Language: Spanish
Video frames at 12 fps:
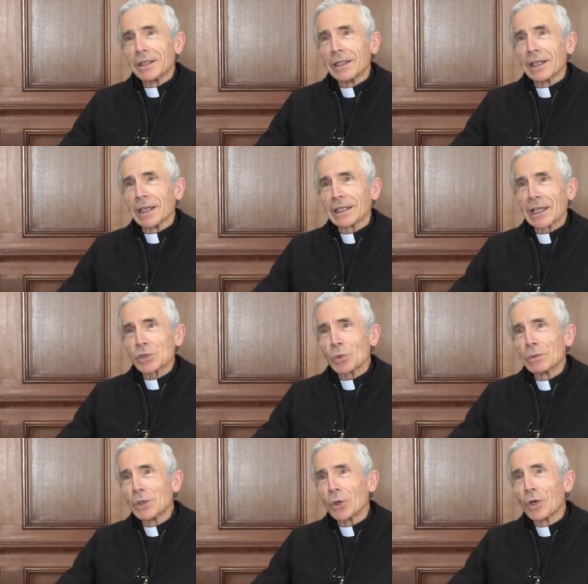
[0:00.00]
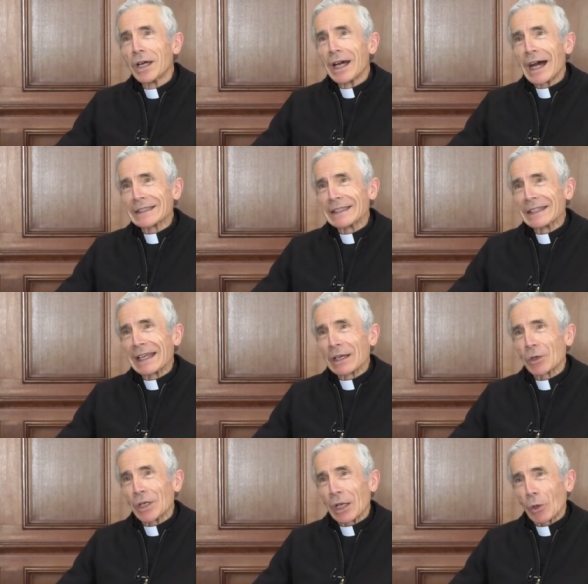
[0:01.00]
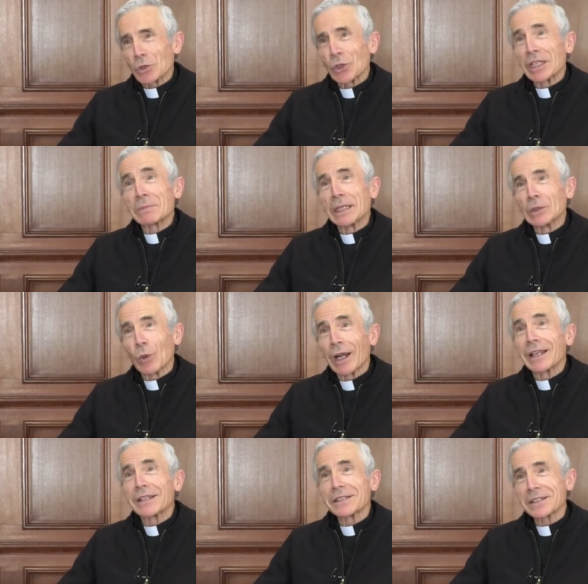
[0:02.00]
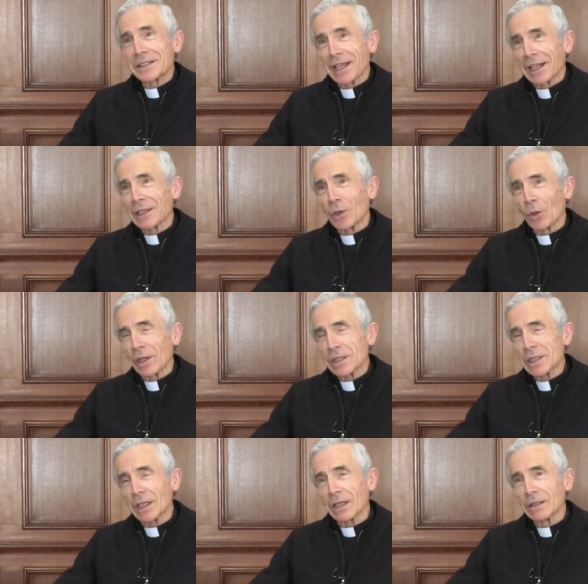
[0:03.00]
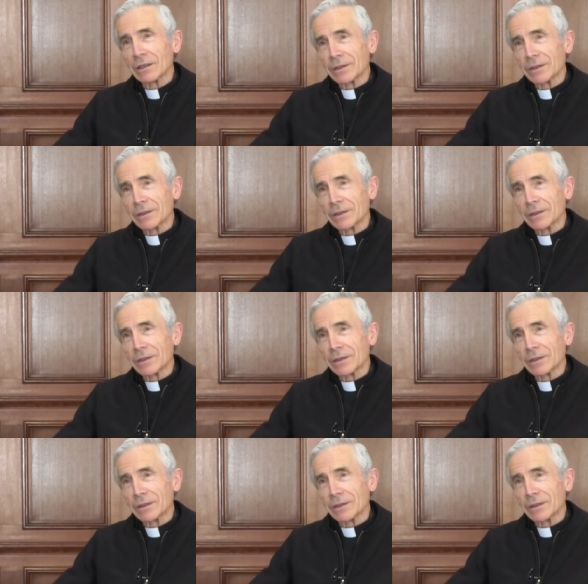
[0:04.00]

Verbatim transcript: y en el caso mío atender la cuestión espiritual si alguien lo desea.